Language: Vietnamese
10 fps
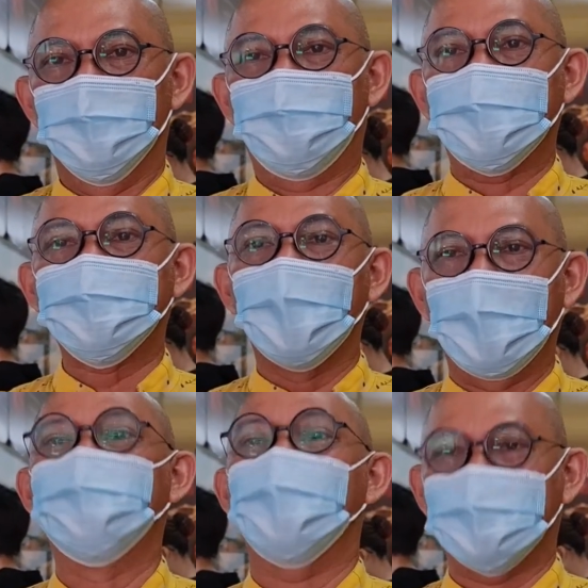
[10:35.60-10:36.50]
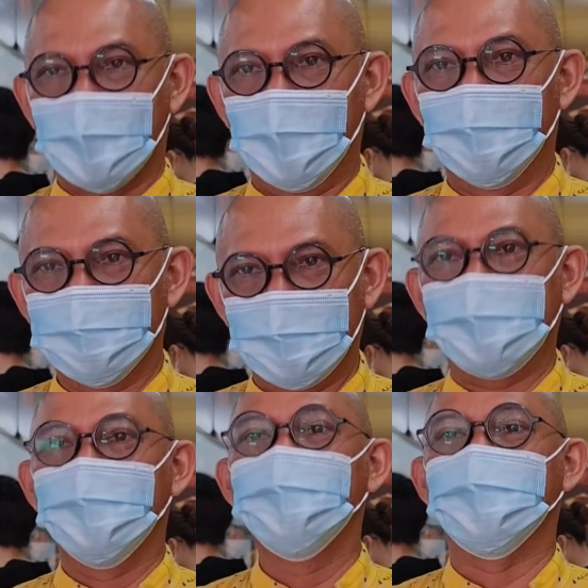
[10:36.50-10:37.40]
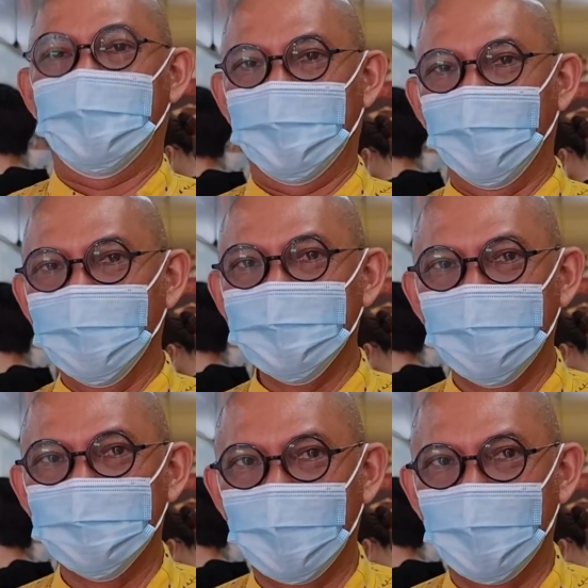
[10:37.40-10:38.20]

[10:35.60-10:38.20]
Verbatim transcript: faster and faster, nhanh hơn và nhanh hơn,